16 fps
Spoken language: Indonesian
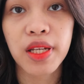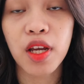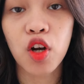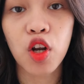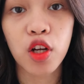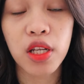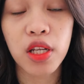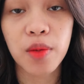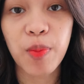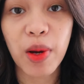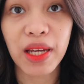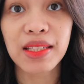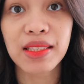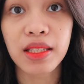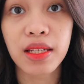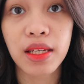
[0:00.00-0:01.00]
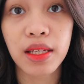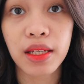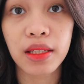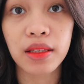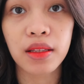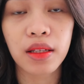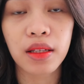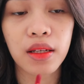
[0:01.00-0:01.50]
Ini kalau dipakai
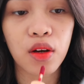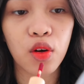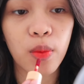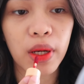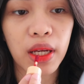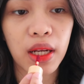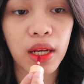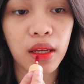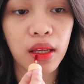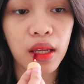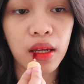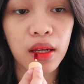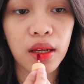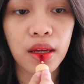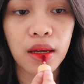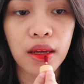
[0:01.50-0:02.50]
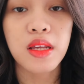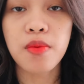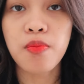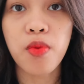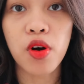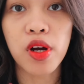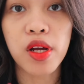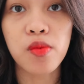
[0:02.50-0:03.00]
sedikit, ini aku pakai lagi. Dia
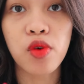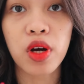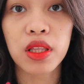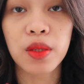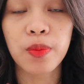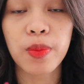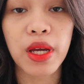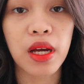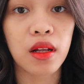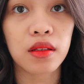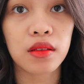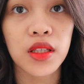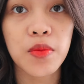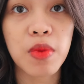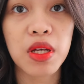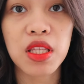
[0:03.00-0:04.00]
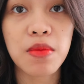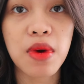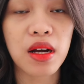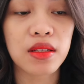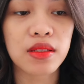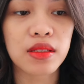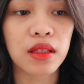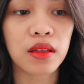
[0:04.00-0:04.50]
pokoknya bukan tipe yang tiba-tiba
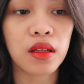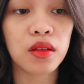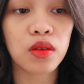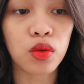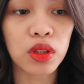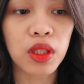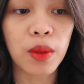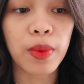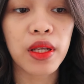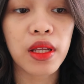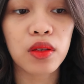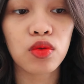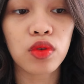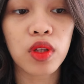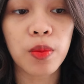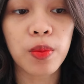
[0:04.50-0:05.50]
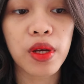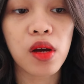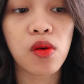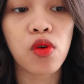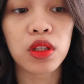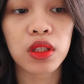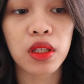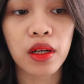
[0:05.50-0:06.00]
ngeset gitu, tapi dia tuh tipe
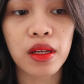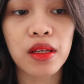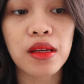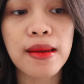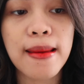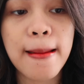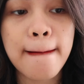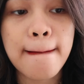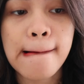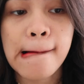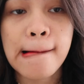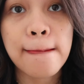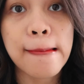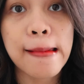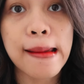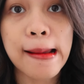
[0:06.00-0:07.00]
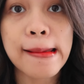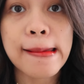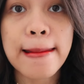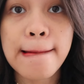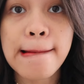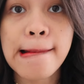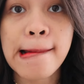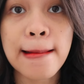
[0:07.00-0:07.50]
yang watery, jadi we had
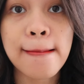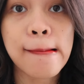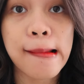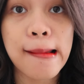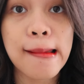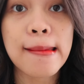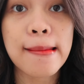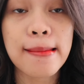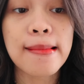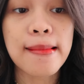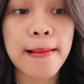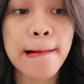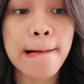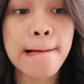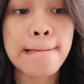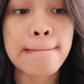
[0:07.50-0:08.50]
girl in gitu.